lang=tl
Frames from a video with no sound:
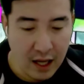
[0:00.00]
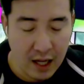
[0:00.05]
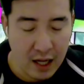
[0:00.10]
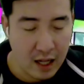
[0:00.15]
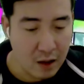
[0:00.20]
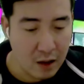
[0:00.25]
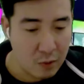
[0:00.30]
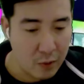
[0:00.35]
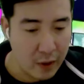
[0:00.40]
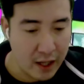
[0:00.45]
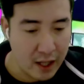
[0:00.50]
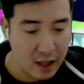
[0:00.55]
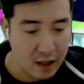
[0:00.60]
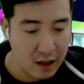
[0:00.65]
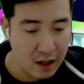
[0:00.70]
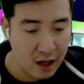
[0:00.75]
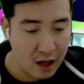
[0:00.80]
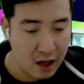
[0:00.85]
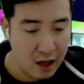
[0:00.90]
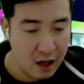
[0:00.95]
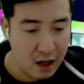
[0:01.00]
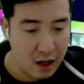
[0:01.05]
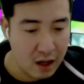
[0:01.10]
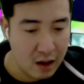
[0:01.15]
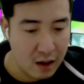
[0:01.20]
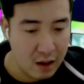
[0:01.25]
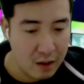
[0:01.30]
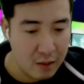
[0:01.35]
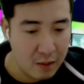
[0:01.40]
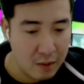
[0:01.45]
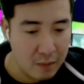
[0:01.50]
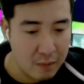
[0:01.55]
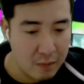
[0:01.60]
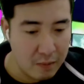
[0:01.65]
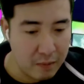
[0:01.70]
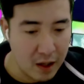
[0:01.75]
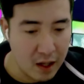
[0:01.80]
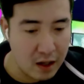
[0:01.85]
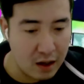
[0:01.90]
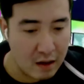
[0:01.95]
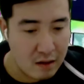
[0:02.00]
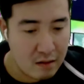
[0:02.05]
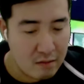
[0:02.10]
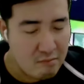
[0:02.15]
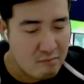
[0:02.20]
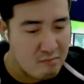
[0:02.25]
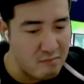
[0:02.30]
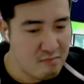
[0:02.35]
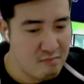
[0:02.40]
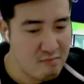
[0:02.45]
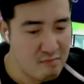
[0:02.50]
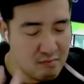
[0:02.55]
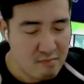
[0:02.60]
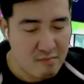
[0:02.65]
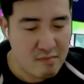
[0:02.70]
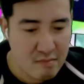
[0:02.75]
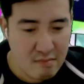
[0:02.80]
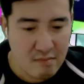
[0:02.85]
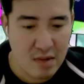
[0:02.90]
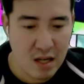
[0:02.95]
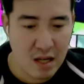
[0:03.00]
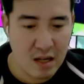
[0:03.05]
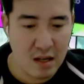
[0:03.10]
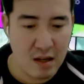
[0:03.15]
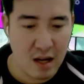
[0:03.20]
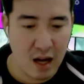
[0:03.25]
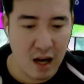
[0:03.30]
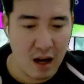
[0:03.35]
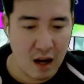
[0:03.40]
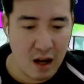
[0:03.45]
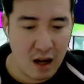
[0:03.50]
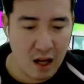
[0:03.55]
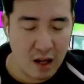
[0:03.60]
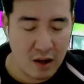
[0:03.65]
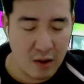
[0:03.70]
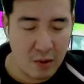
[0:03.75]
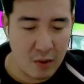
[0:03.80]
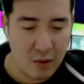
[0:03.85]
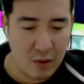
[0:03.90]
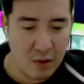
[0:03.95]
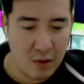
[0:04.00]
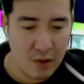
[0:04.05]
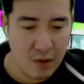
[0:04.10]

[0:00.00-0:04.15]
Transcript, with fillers: Kaya wait na mag... mag... ano?